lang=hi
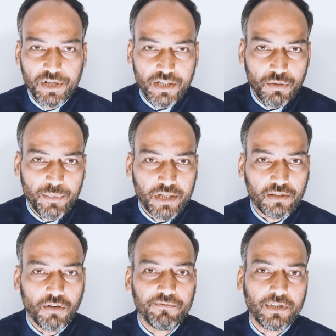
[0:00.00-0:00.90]
वज़न
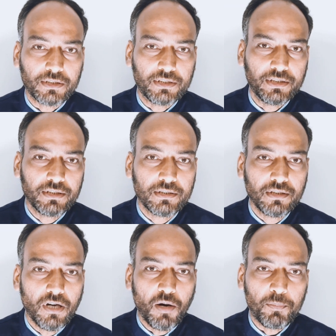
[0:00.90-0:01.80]
में कम व्यक्ति
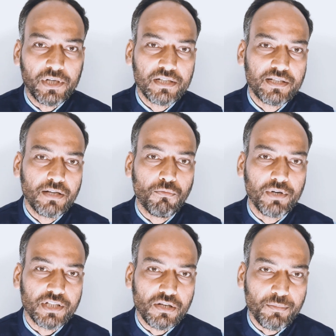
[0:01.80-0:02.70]
अपने से
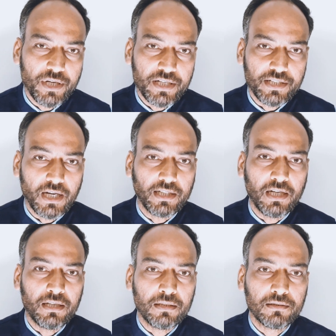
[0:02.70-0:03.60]
वज़न में
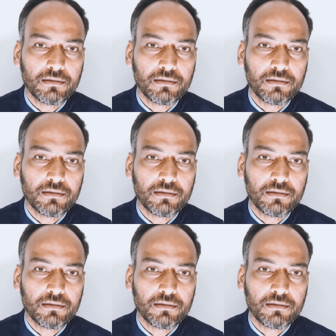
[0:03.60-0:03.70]
ज़्यादा